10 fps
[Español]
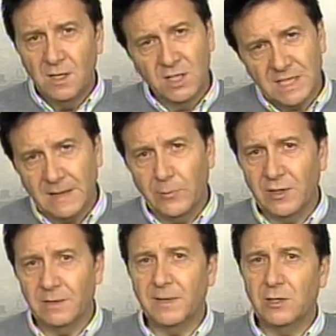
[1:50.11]
se va a
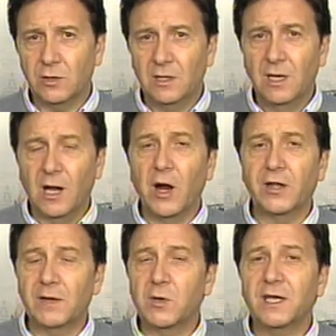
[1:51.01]
poner peor, aunque
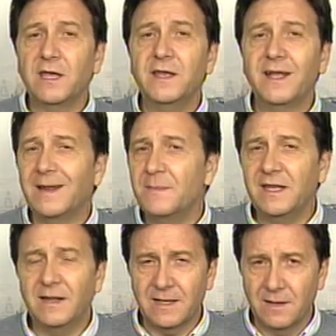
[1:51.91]
tenemos que decir que el
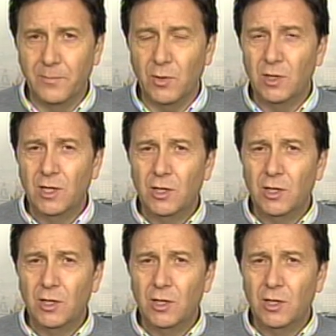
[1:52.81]
Medina del Campo